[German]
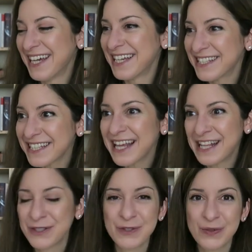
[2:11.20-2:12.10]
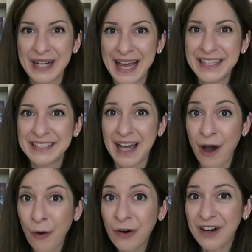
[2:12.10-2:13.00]
Es ist also zugleich
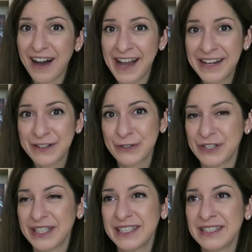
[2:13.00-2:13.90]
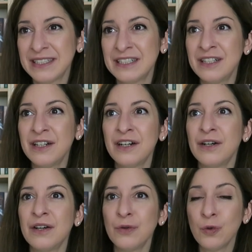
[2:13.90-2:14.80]
auch eine Geschichte
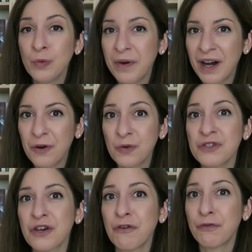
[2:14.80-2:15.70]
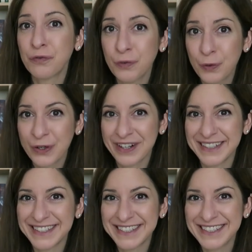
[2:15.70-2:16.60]
über und für
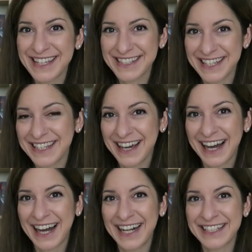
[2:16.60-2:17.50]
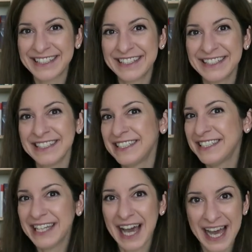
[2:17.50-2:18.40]
das Innehalten,
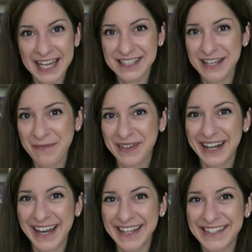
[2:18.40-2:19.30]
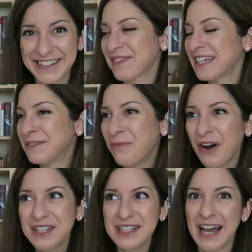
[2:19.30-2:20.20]
die Achtsamkeit. Ich
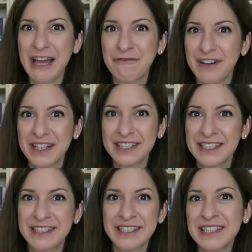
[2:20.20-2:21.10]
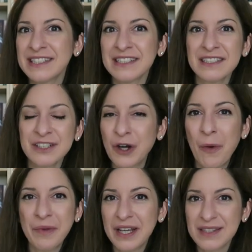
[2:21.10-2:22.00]
mochte einfach diese
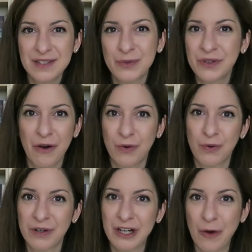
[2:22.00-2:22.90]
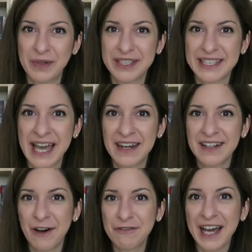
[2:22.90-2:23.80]
Kombination auch unglaublich
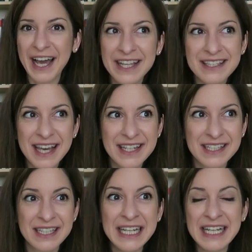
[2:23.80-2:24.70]
gerne. Auf der einen Seite